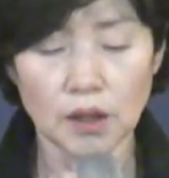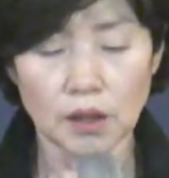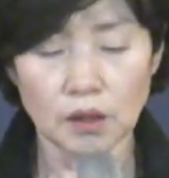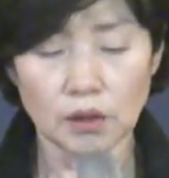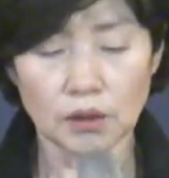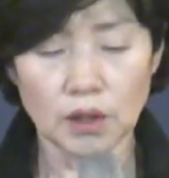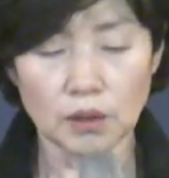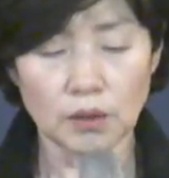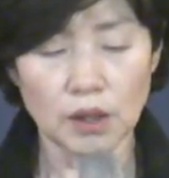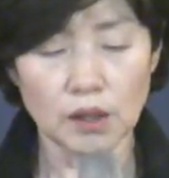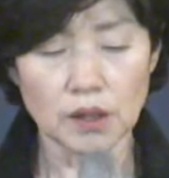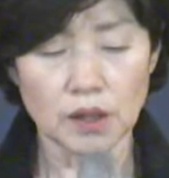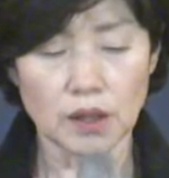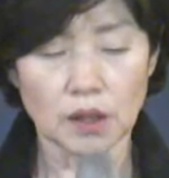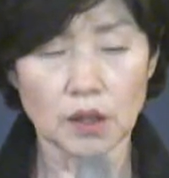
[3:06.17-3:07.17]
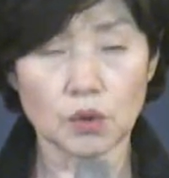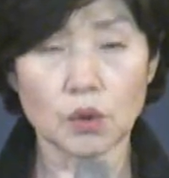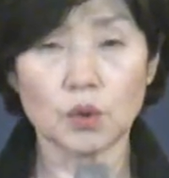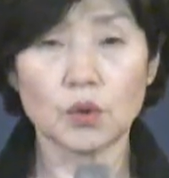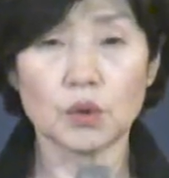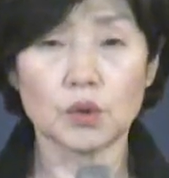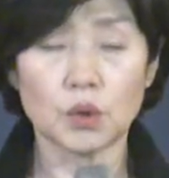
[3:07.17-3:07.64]
되었다고 하는 예가
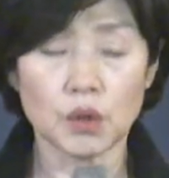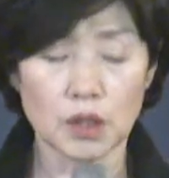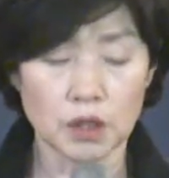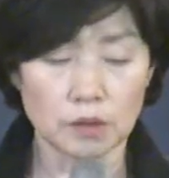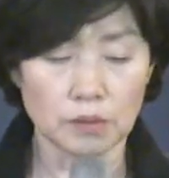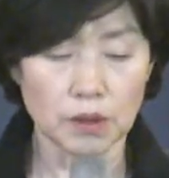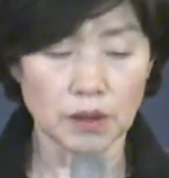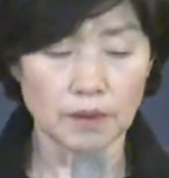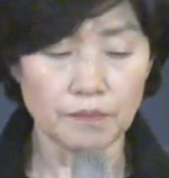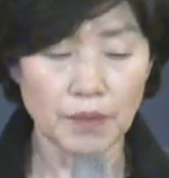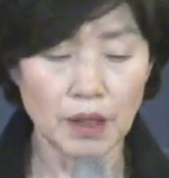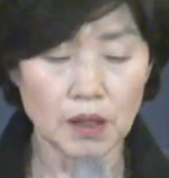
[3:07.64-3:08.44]
종종 있습니다.